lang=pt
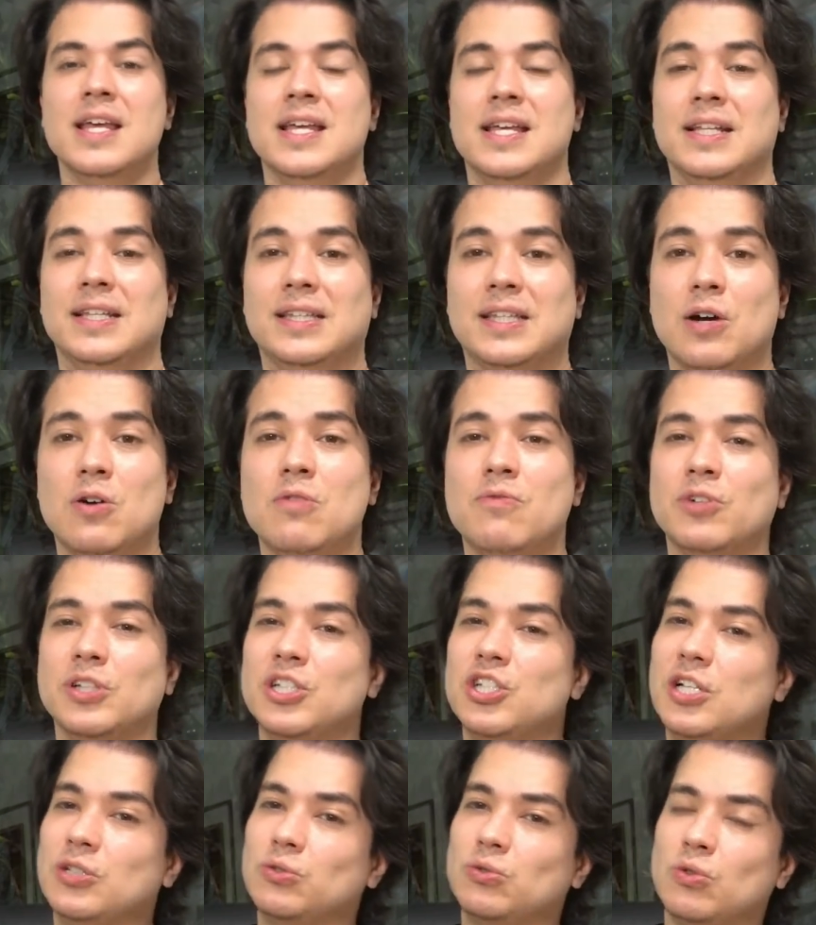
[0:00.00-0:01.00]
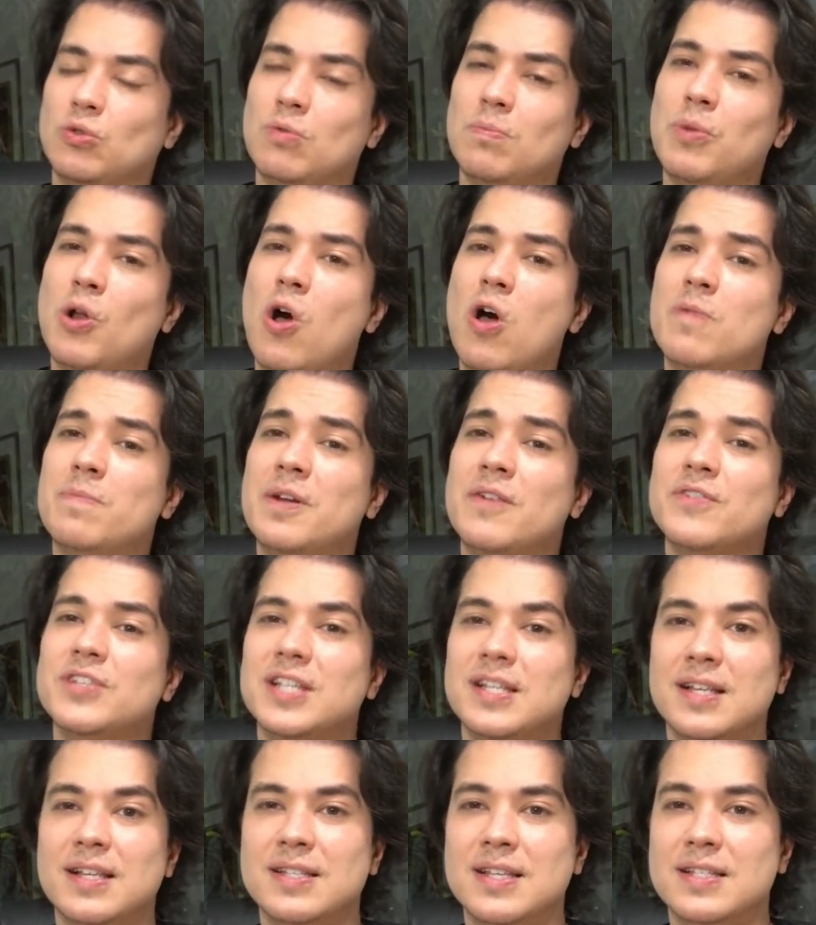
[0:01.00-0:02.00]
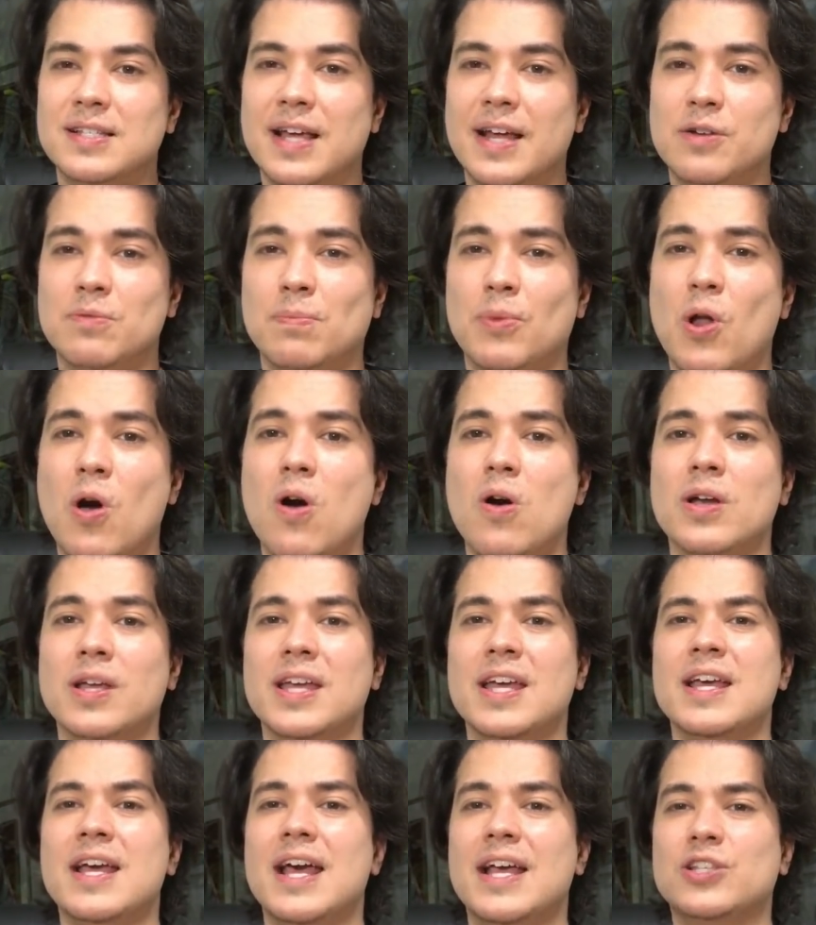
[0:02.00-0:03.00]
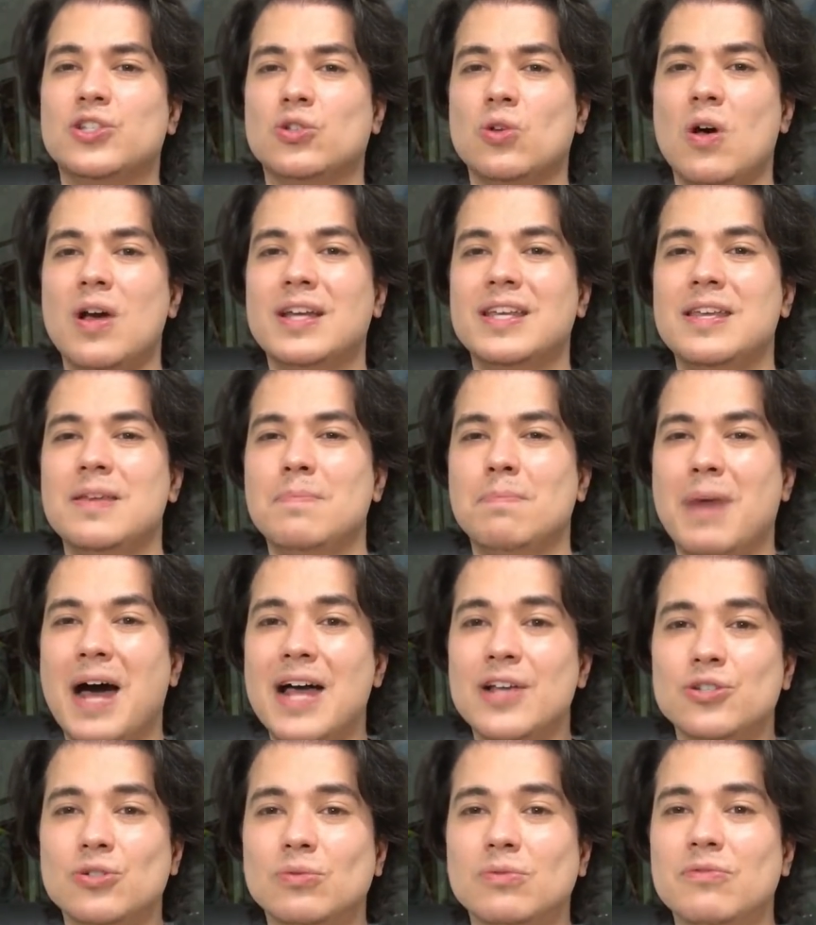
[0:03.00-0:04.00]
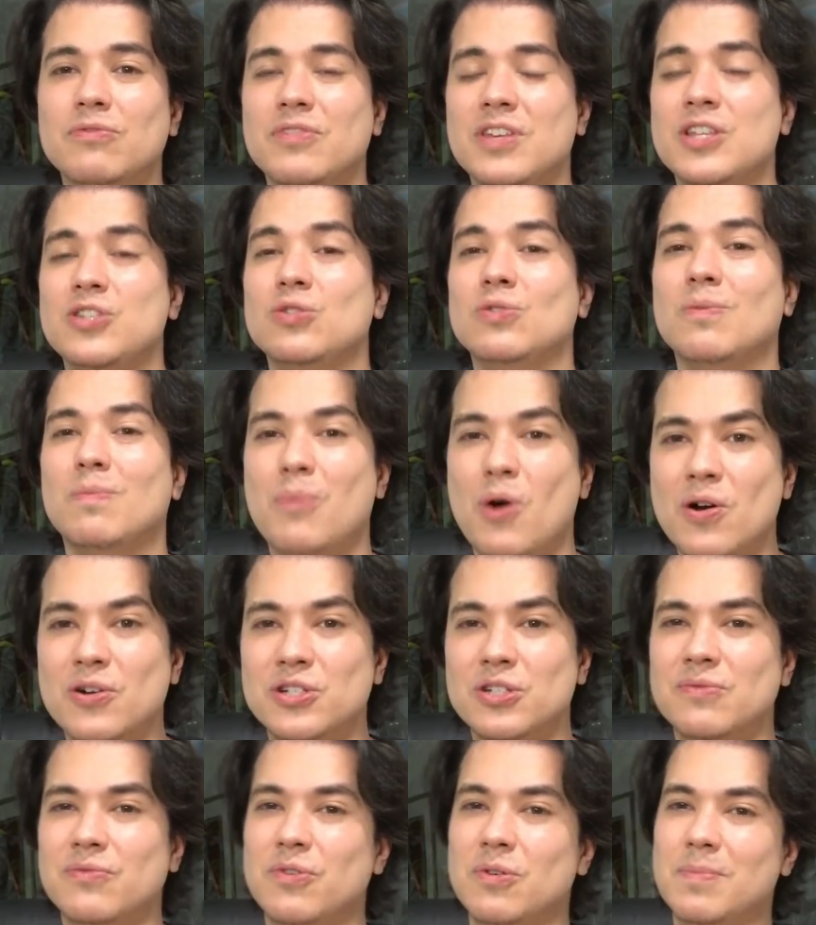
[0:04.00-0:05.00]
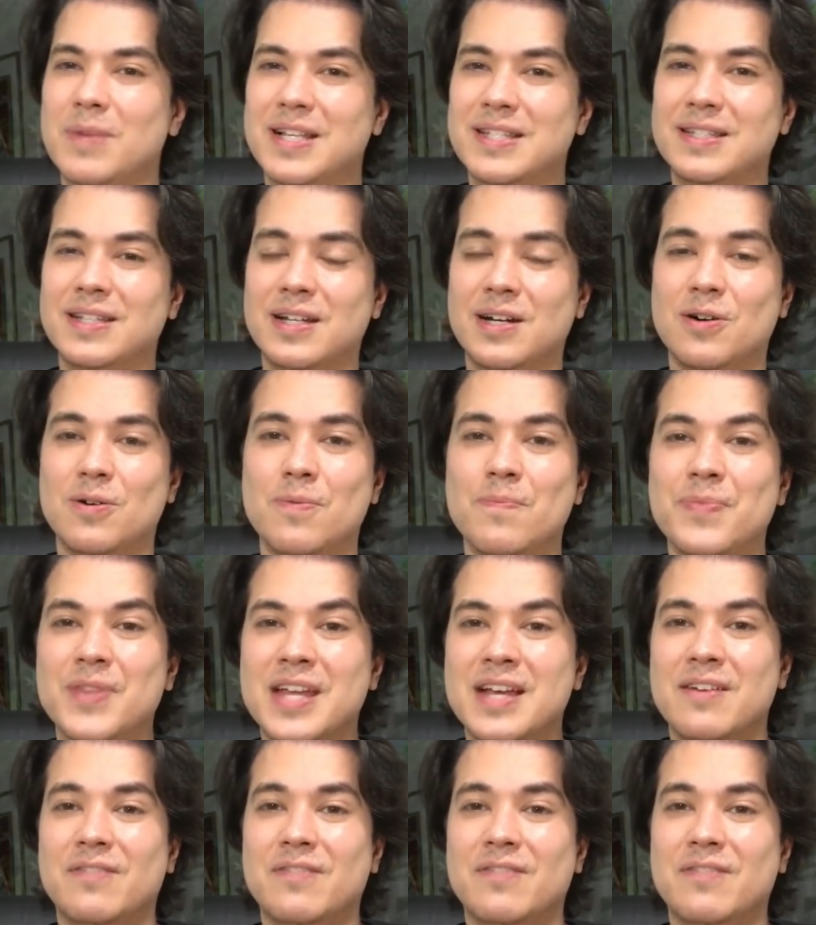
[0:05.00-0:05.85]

Então eu vou deixar tudo no blog, para vocês acessarem o blog, é só aqui embaixo do vídeo, no box de informação,